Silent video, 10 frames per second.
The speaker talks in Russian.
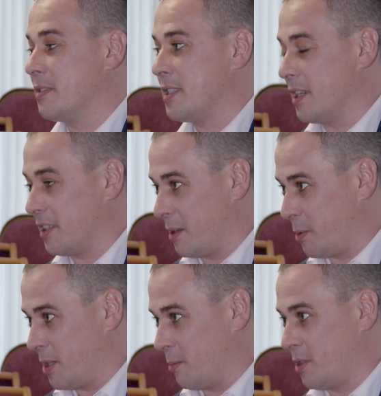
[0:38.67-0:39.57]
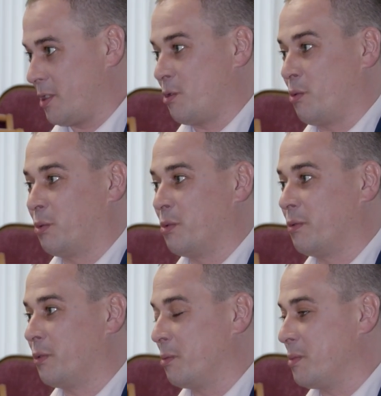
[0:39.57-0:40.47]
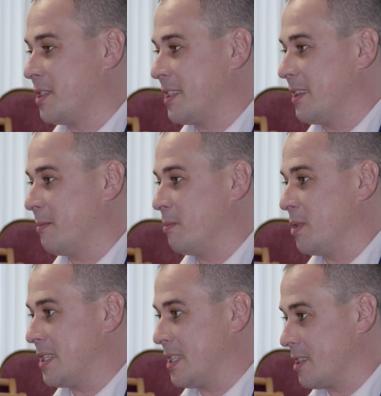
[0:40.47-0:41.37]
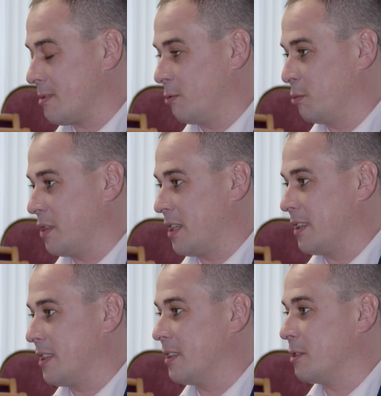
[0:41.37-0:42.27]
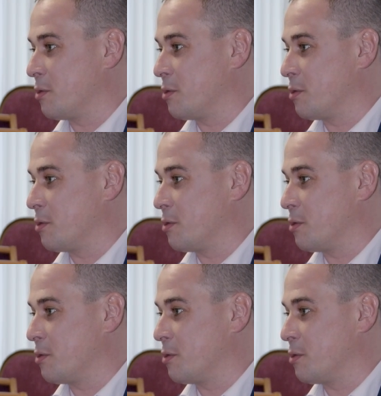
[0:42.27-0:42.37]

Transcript: всех необходимых структур, в том числе Министерства внутренних дел,